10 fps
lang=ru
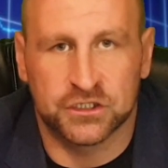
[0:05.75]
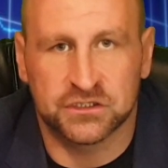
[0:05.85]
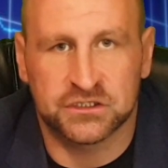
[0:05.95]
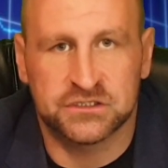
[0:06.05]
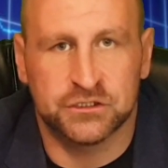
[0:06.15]

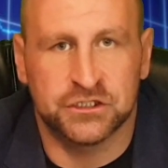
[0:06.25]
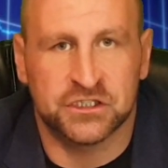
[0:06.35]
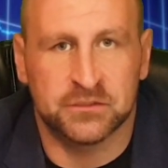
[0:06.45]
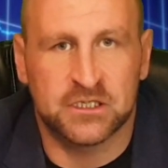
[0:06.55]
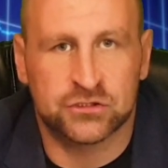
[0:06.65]
рынка. И сегодня
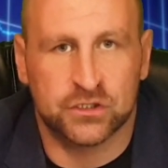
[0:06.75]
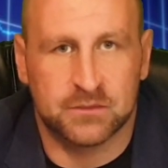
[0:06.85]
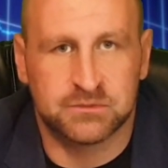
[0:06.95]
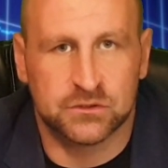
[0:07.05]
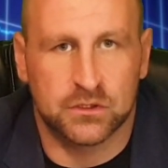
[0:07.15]
это небольшой
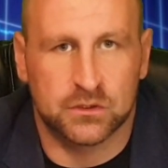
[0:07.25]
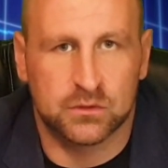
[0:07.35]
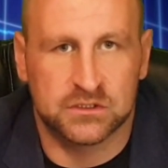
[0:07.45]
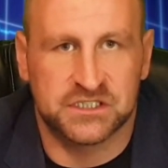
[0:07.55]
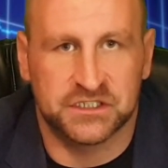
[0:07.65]
обзор
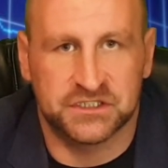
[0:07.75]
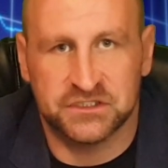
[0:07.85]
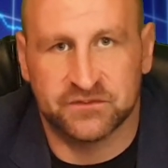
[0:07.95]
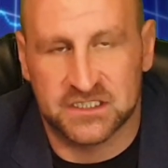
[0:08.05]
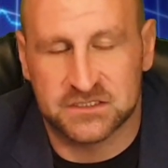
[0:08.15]
от среды,
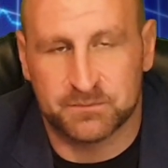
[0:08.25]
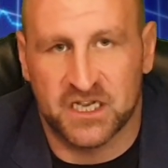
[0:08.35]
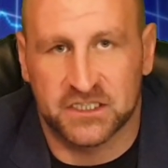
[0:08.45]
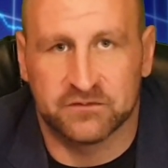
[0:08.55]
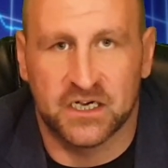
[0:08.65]

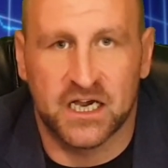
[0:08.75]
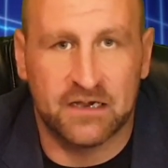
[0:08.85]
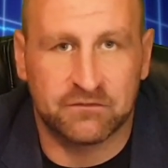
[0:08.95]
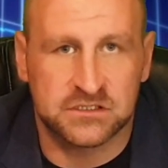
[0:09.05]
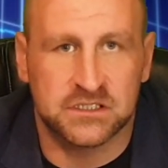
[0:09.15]
25
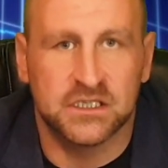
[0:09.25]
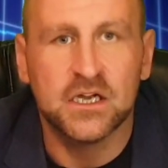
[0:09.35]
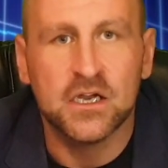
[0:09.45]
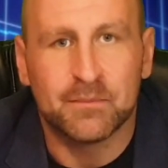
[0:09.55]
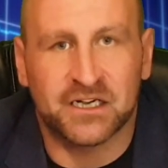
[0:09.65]
августа.
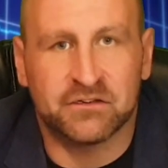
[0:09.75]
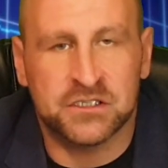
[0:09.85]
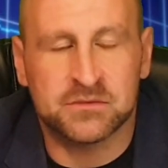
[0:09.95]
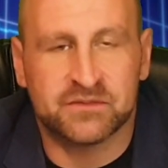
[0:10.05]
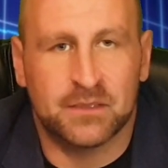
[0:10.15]

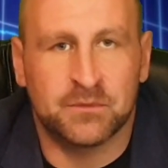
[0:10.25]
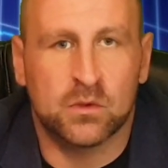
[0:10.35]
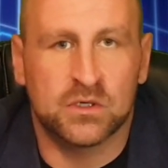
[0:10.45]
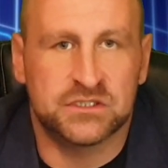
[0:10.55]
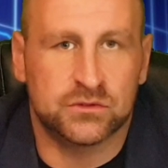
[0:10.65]
Поговорим с вами
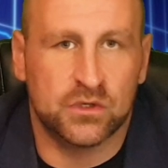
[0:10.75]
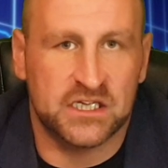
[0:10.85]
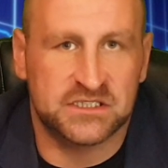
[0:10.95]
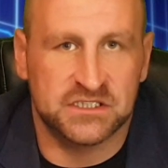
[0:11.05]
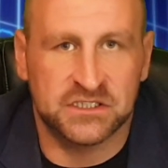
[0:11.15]
о
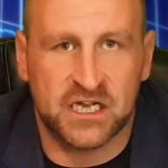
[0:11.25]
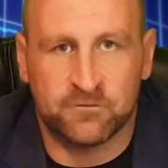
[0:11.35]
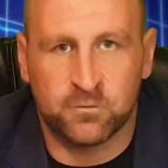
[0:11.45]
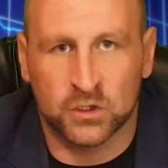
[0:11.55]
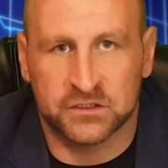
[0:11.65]
ситуации на
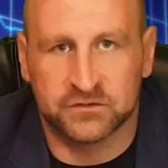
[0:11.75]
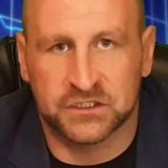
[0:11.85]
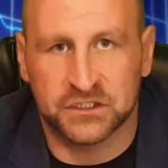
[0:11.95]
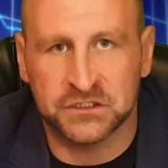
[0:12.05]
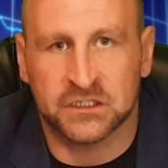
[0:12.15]

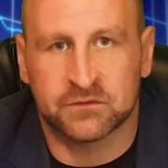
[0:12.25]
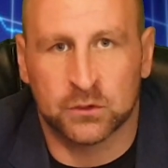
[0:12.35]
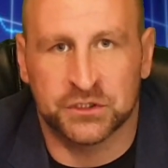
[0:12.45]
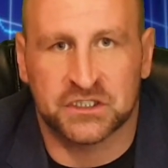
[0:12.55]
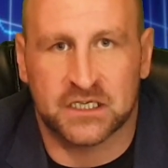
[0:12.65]
фондовых рынках.
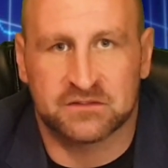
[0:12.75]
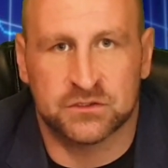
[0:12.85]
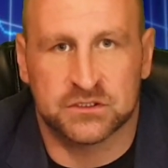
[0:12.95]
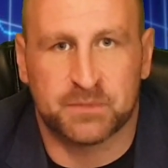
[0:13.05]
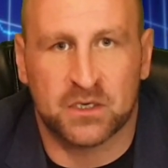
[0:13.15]
Вроде как
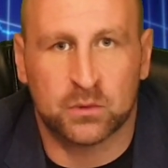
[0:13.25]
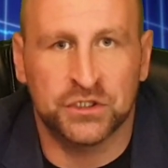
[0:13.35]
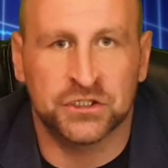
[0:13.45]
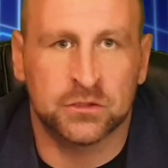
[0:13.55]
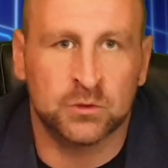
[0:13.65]
все
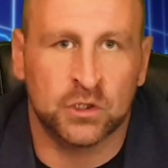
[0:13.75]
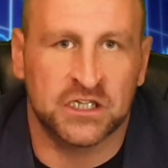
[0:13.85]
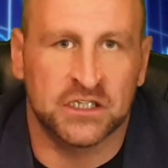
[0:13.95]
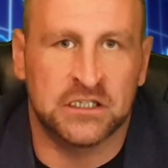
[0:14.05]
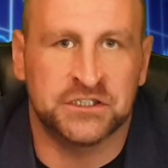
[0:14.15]
спокойно, но
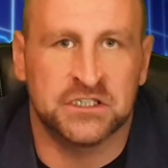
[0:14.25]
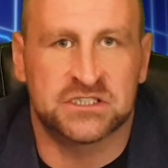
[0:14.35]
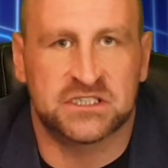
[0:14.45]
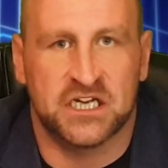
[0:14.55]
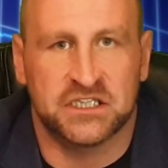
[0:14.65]
многие
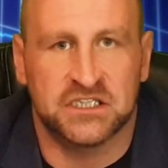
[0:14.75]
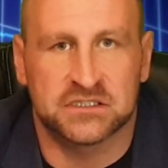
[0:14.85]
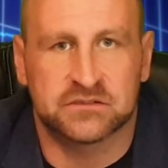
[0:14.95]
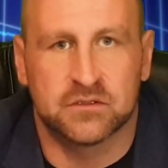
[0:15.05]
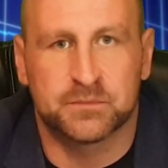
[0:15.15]
аналитические
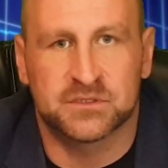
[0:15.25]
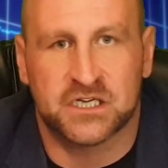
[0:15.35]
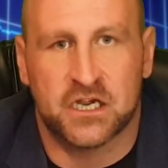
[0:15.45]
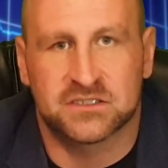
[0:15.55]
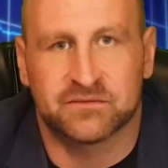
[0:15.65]
агентства
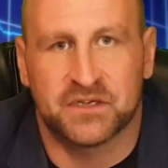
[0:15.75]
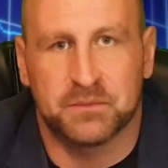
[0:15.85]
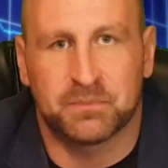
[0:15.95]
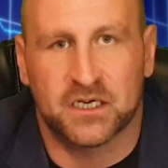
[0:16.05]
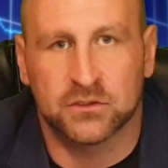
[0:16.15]
выпускают свои
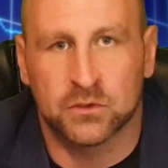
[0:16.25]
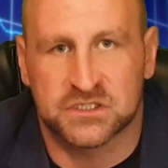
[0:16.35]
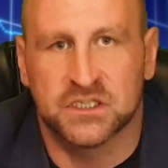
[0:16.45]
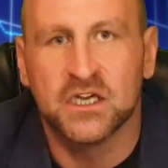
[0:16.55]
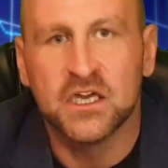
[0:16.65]

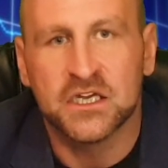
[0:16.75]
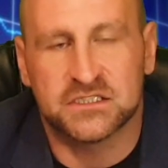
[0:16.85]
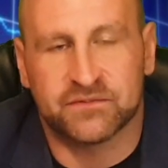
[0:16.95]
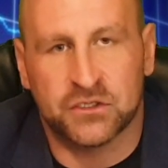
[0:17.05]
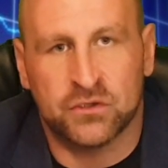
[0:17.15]
прогнозы и
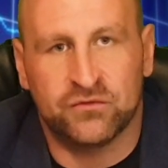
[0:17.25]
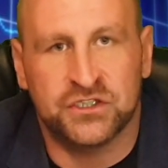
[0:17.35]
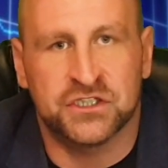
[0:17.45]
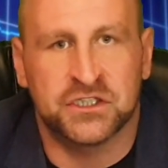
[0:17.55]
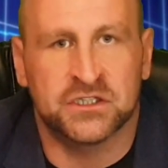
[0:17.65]
свое
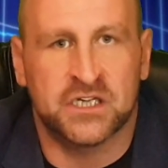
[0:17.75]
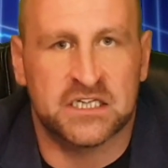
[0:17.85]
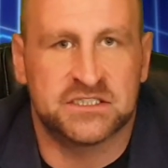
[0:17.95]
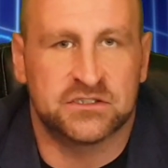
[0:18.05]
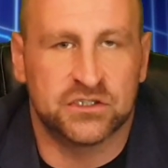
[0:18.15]
видение
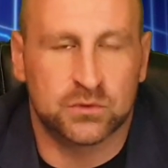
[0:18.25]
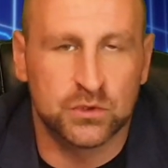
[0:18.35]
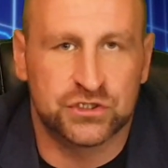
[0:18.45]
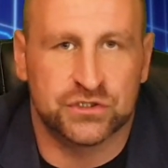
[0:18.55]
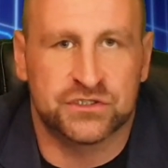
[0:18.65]
на
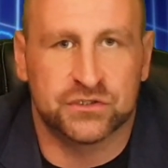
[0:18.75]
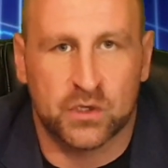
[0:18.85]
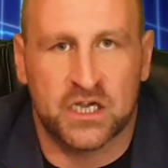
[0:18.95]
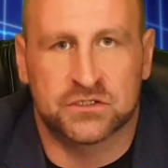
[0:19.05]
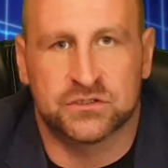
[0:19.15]
текущую
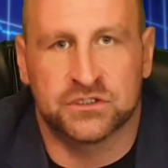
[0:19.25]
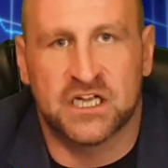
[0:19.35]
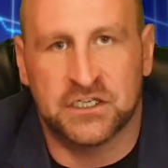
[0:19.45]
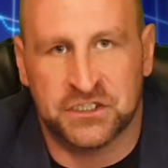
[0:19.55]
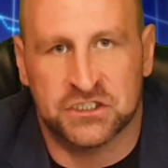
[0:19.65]
ситуацию и
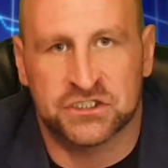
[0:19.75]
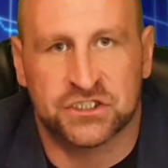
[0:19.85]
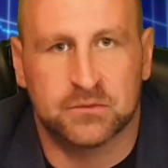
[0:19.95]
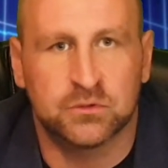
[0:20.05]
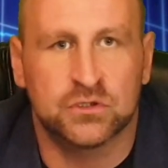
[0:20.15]

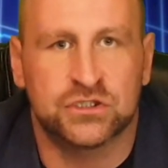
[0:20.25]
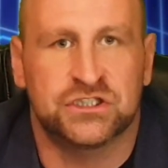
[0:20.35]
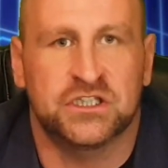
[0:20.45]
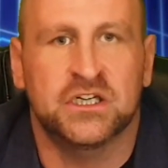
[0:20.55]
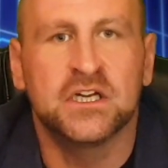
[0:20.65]
дальнейшее
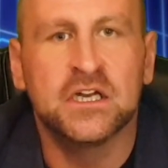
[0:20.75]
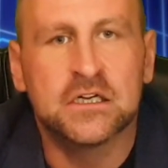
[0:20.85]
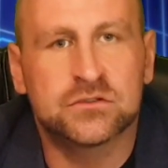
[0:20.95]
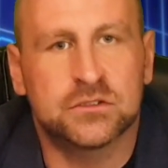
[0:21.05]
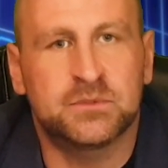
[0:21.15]
будущее
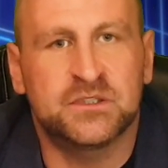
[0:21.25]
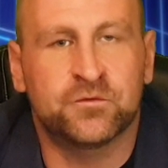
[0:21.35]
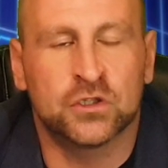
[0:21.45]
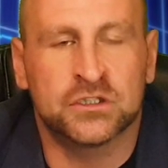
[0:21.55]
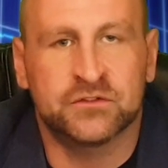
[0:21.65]
судьбы
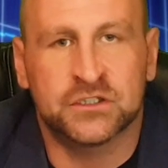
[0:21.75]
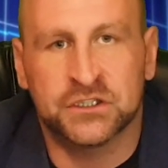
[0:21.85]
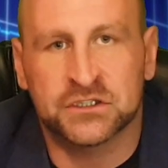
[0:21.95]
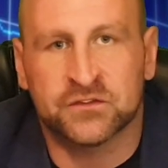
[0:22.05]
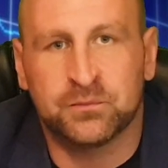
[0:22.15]
фондовых
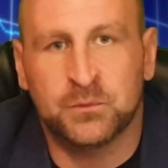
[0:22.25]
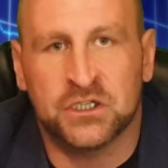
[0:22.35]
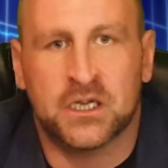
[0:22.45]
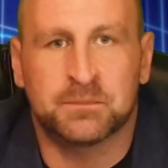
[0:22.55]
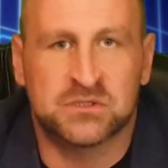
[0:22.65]
рынков
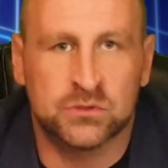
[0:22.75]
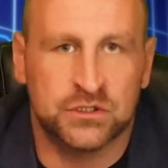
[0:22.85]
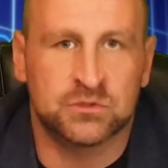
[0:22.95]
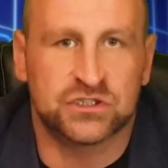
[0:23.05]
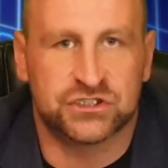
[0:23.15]
мира,
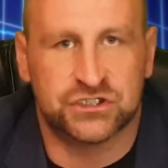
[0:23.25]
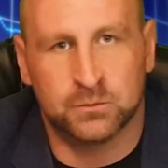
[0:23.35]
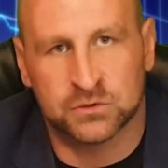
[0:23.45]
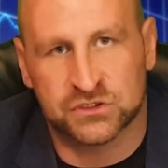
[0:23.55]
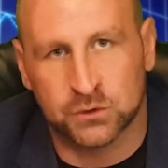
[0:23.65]
обсудим, к
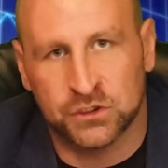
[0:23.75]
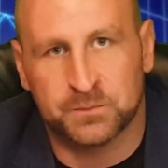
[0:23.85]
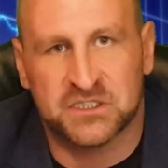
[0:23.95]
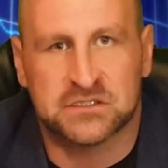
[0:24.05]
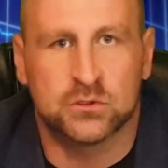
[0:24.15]
чему стоит
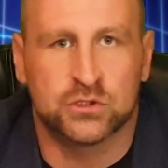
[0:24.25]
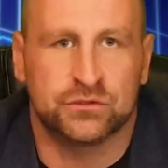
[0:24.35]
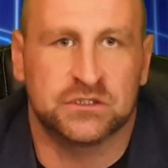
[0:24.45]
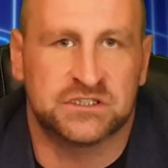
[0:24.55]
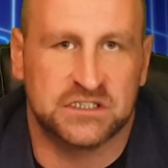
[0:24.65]

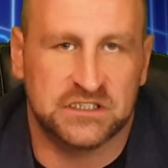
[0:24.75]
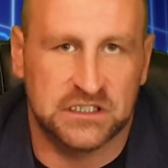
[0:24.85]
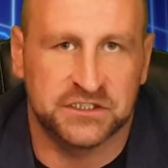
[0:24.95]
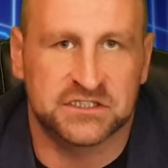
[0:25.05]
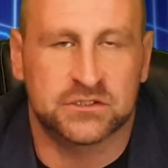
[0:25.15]
прислушиваться
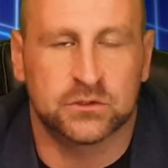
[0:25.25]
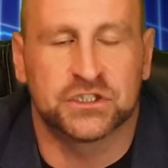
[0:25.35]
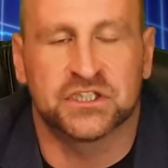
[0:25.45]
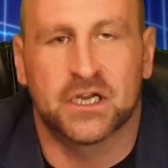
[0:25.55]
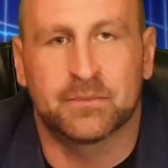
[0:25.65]
или не
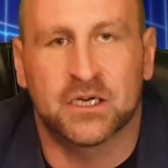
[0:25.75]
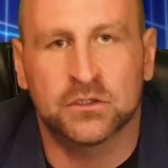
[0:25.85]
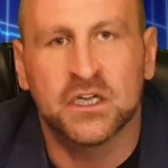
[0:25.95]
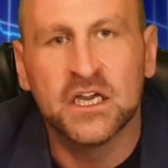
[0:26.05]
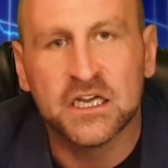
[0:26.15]
стоит наоборот.